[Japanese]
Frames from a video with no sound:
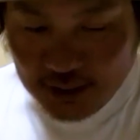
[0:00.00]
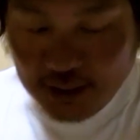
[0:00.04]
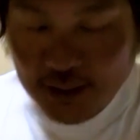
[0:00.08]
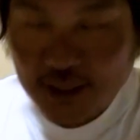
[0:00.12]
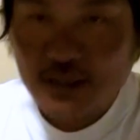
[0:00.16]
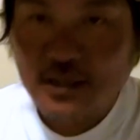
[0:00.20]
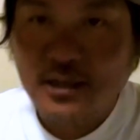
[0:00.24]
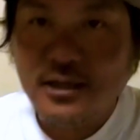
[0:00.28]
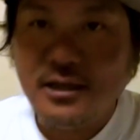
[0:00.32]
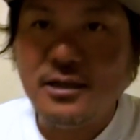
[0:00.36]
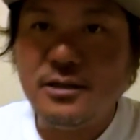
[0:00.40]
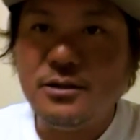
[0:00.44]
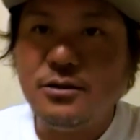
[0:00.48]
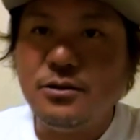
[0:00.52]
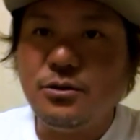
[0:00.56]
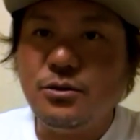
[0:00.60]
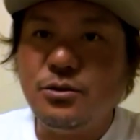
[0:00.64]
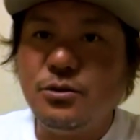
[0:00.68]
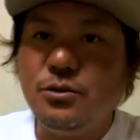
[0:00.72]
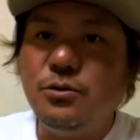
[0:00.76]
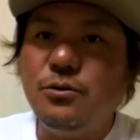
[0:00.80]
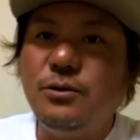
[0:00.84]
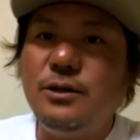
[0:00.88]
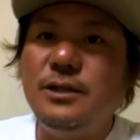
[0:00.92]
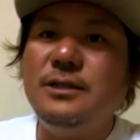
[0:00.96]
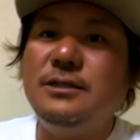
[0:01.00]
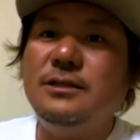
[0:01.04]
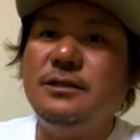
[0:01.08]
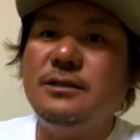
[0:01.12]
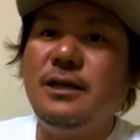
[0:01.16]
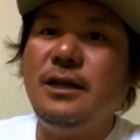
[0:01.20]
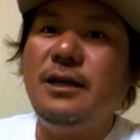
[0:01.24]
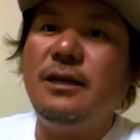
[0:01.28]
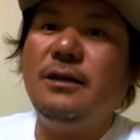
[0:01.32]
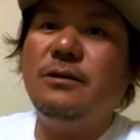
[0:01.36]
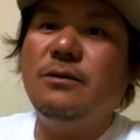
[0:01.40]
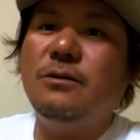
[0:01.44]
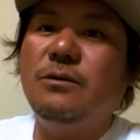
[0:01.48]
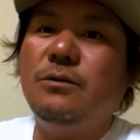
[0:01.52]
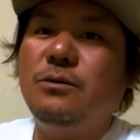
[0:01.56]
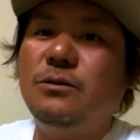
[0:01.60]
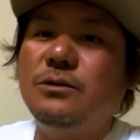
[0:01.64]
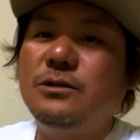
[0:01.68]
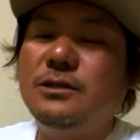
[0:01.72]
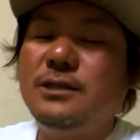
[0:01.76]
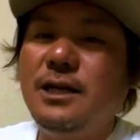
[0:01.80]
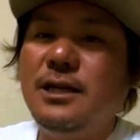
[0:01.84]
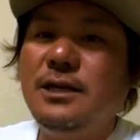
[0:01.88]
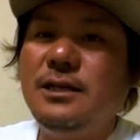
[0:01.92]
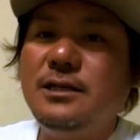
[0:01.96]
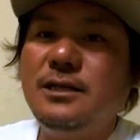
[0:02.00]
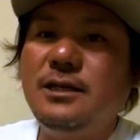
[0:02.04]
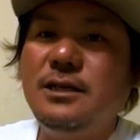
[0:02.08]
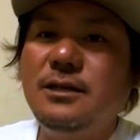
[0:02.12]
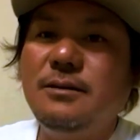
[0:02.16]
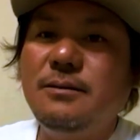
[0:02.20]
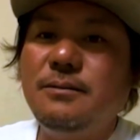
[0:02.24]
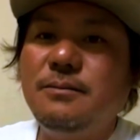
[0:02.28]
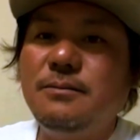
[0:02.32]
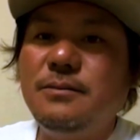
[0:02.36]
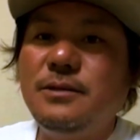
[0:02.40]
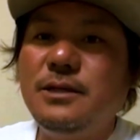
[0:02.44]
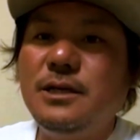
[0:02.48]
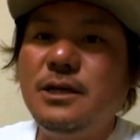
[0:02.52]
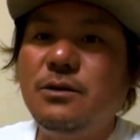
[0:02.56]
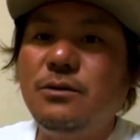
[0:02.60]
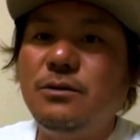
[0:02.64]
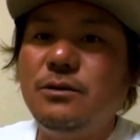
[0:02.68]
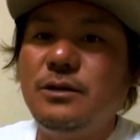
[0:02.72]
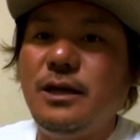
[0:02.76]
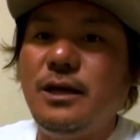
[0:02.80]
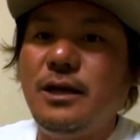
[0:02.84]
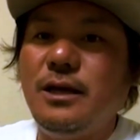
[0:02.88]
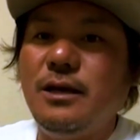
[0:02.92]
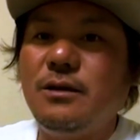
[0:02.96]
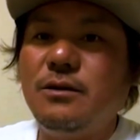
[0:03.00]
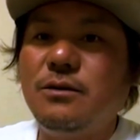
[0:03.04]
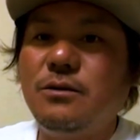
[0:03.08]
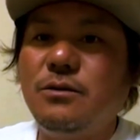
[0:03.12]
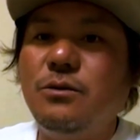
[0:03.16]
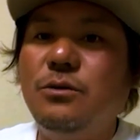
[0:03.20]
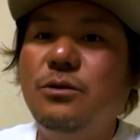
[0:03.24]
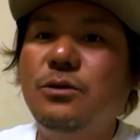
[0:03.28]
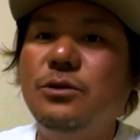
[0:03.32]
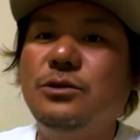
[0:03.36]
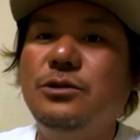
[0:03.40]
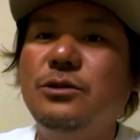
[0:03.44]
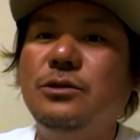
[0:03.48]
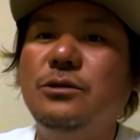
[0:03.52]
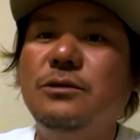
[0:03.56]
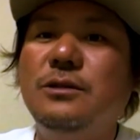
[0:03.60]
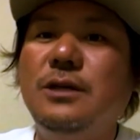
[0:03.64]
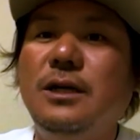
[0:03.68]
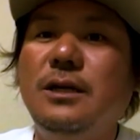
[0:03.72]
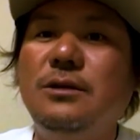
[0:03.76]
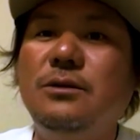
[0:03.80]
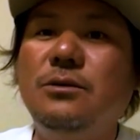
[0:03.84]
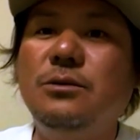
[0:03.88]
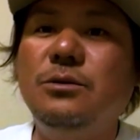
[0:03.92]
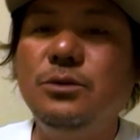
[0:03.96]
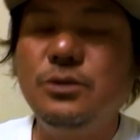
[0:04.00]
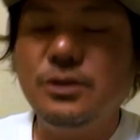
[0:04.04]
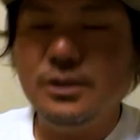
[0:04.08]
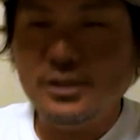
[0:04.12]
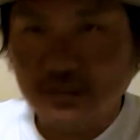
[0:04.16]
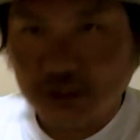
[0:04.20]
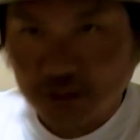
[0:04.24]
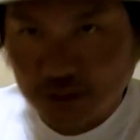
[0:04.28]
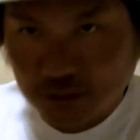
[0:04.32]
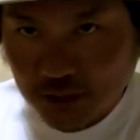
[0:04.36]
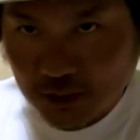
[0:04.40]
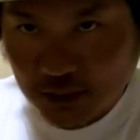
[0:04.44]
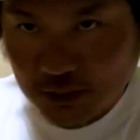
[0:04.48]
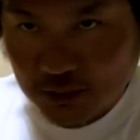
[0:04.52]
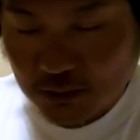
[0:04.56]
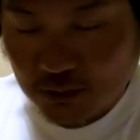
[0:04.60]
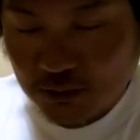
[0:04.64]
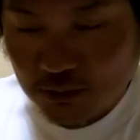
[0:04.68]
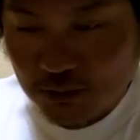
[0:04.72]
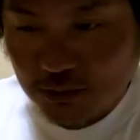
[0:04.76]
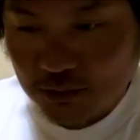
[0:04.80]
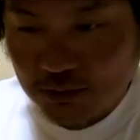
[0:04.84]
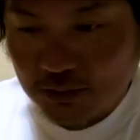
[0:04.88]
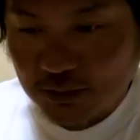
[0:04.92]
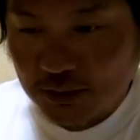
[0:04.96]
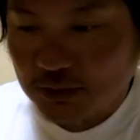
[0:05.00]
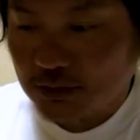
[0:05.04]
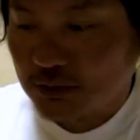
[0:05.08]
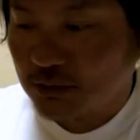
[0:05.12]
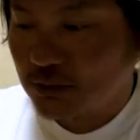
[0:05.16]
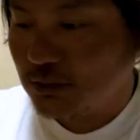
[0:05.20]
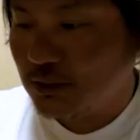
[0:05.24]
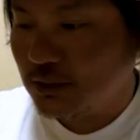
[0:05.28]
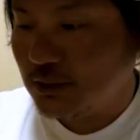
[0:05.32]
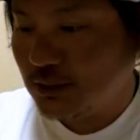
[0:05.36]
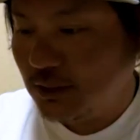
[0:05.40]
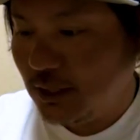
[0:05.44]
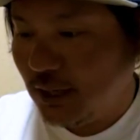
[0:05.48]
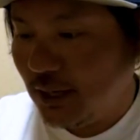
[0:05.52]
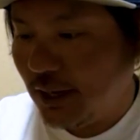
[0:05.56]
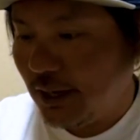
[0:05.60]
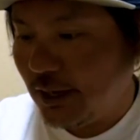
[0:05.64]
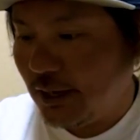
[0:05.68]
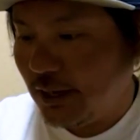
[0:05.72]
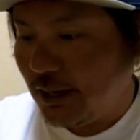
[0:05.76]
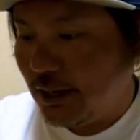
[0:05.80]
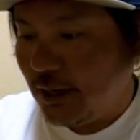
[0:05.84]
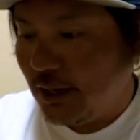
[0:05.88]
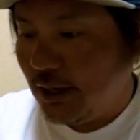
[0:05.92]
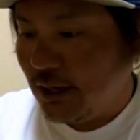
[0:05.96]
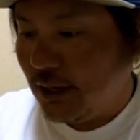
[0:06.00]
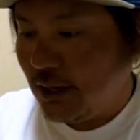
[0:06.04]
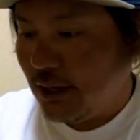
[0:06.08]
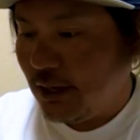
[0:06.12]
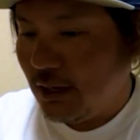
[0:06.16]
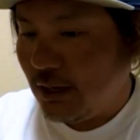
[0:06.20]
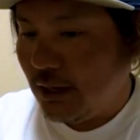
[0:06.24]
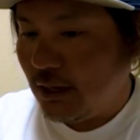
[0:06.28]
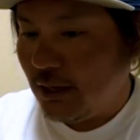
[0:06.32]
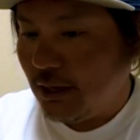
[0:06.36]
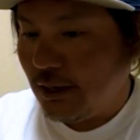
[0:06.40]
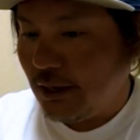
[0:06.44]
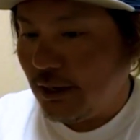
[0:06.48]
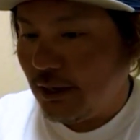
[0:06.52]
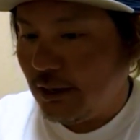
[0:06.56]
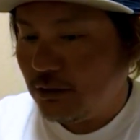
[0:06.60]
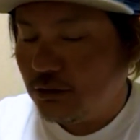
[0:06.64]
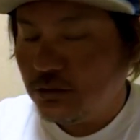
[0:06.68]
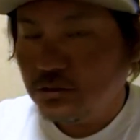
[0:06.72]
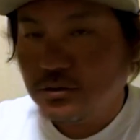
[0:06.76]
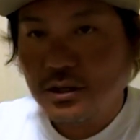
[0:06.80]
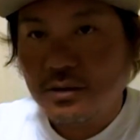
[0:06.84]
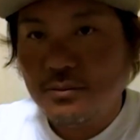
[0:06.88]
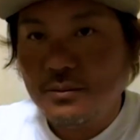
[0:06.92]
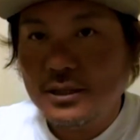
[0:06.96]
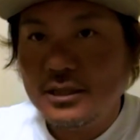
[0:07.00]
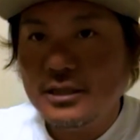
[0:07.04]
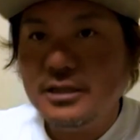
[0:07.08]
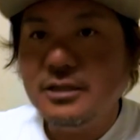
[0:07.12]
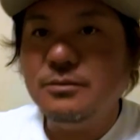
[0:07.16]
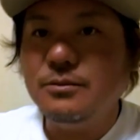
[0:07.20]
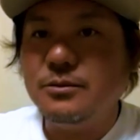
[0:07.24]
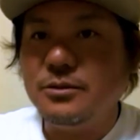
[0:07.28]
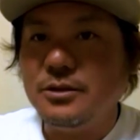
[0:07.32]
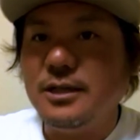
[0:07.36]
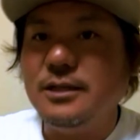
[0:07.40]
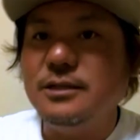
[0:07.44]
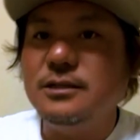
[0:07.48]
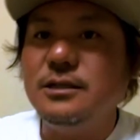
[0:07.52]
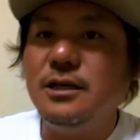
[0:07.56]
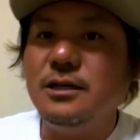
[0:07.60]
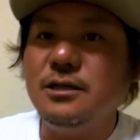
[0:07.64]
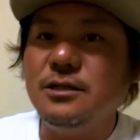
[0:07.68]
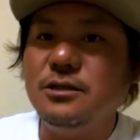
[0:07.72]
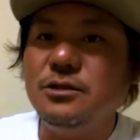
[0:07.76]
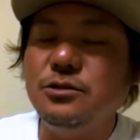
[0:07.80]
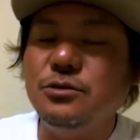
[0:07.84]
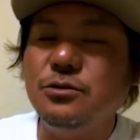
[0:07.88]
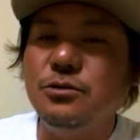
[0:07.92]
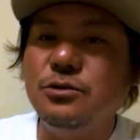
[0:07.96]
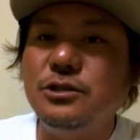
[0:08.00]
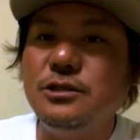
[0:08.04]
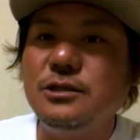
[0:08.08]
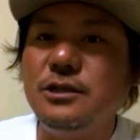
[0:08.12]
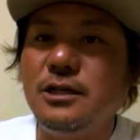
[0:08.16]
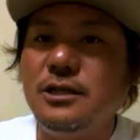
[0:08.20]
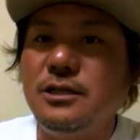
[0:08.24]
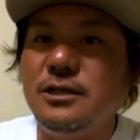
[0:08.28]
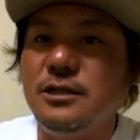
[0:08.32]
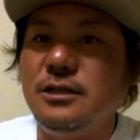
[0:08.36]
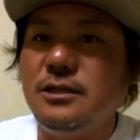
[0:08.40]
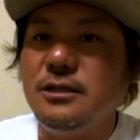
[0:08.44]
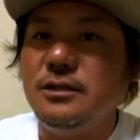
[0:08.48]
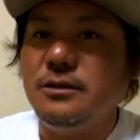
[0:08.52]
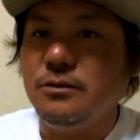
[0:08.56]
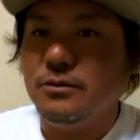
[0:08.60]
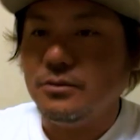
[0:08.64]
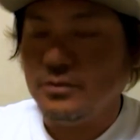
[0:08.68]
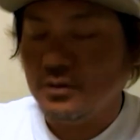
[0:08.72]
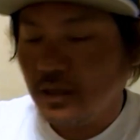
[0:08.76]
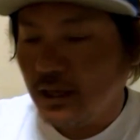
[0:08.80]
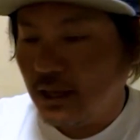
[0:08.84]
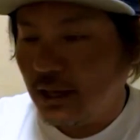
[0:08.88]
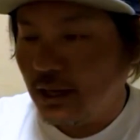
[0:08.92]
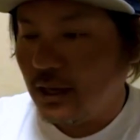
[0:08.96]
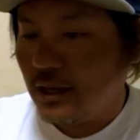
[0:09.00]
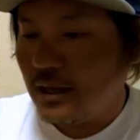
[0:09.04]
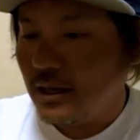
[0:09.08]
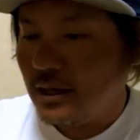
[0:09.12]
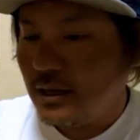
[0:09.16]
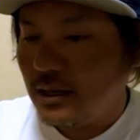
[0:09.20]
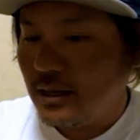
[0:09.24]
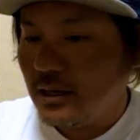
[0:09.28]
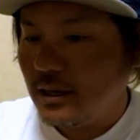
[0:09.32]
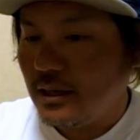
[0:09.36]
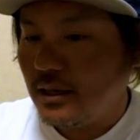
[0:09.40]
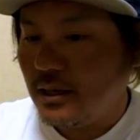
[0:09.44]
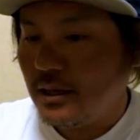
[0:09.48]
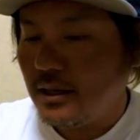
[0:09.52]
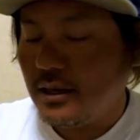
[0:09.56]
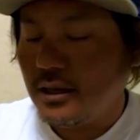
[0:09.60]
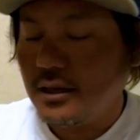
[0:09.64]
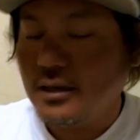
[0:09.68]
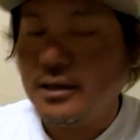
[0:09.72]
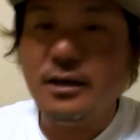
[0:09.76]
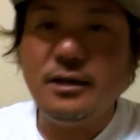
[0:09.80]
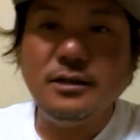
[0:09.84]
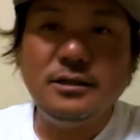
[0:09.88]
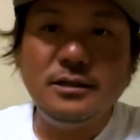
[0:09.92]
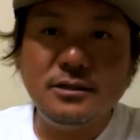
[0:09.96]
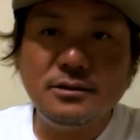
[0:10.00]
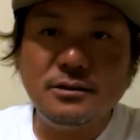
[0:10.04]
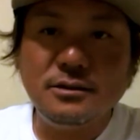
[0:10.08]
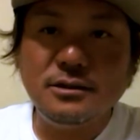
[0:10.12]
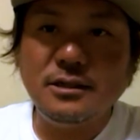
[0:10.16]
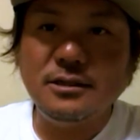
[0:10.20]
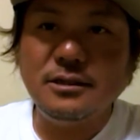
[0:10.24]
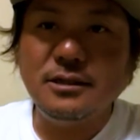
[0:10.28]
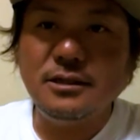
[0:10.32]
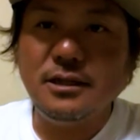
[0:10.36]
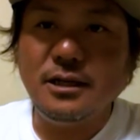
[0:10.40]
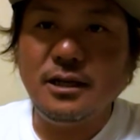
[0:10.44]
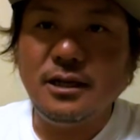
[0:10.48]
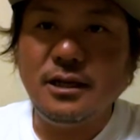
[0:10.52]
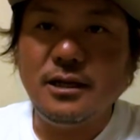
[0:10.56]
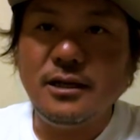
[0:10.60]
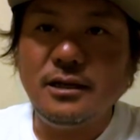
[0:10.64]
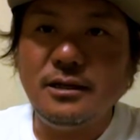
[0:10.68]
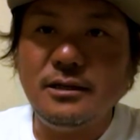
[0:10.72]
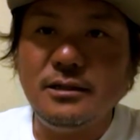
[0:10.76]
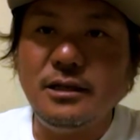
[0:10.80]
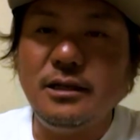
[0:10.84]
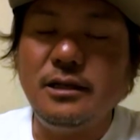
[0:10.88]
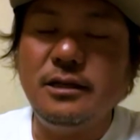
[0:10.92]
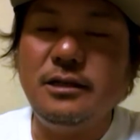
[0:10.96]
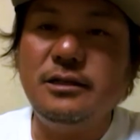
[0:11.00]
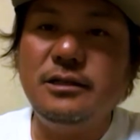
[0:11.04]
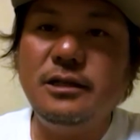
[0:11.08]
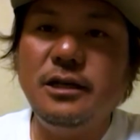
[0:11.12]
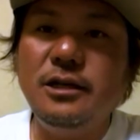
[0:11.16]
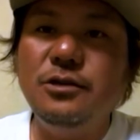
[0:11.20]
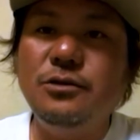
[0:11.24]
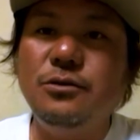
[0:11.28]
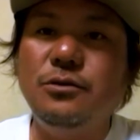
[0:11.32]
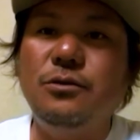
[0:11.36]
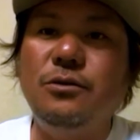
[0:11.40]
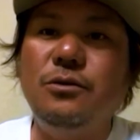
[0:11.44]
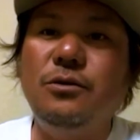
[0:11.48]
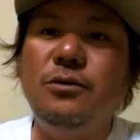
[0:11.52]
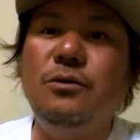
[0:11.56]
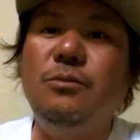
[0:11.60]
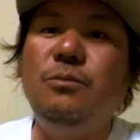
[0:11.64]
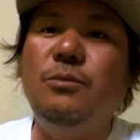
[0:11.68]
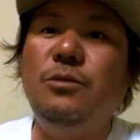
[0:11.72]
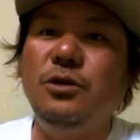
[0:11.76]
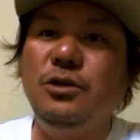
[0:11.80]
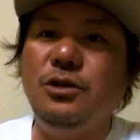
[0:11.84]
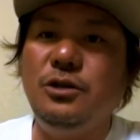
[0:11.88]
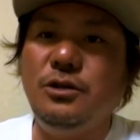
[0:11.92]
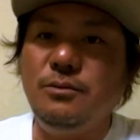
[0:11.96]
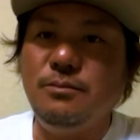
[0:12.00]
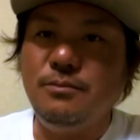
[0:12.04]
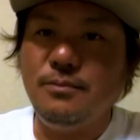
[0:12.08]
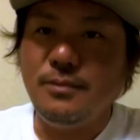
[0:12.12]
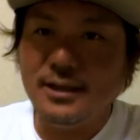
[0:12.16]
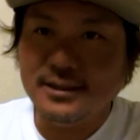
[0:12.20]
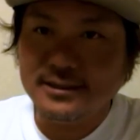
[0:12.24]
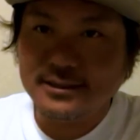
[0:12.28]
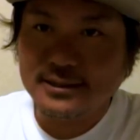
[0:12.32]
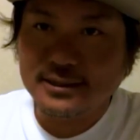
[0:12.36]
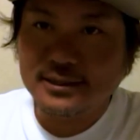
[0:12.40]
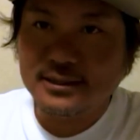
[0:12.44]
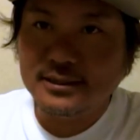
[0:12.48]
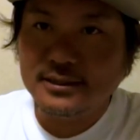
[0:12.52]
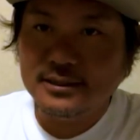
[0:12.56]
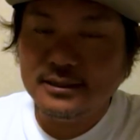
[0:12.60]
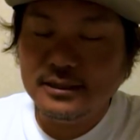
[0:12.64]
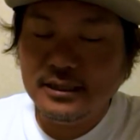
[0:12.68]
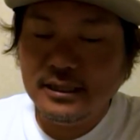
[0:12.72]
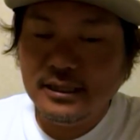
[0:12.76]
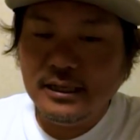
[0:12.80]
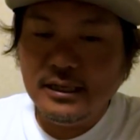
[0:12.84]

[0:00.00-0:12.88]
えっ、ー、と今日はですね、ここ最近琵琶湖で好調なトルキーストレートについて、えー、ちょっとあまりにもね最近調子がいいので、えー、解説させていただきたいと思います。